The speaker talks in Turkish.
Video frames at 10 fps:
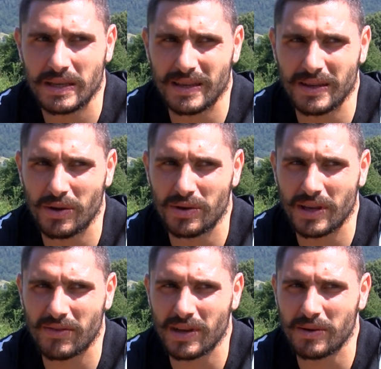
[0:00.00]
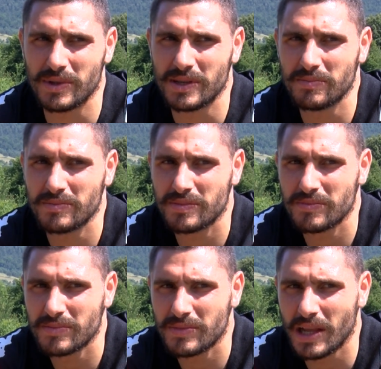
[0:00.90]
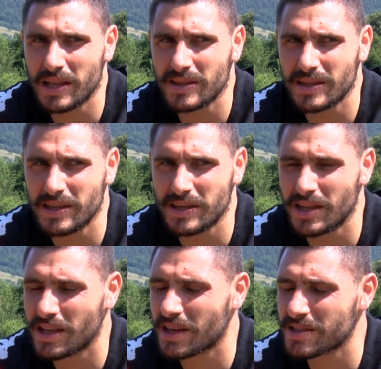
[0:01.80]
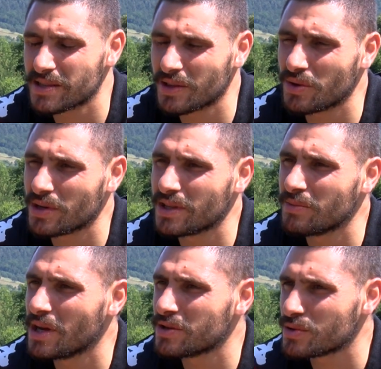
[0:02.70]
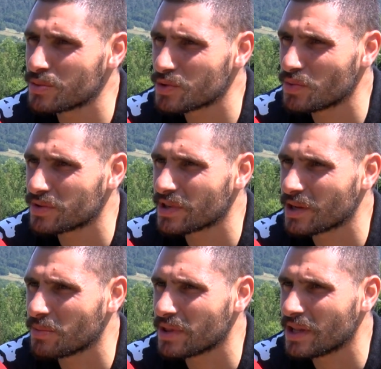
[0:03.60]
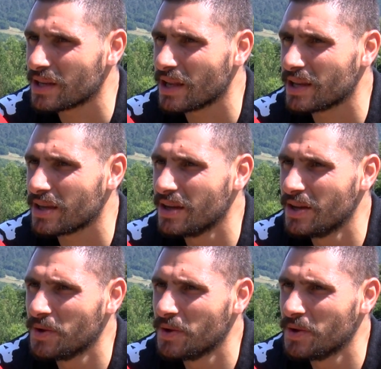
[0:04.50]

e, örnek verebilirim ilk, ligin ilk yarısındaki oynadığım Erzurum spor takımından yani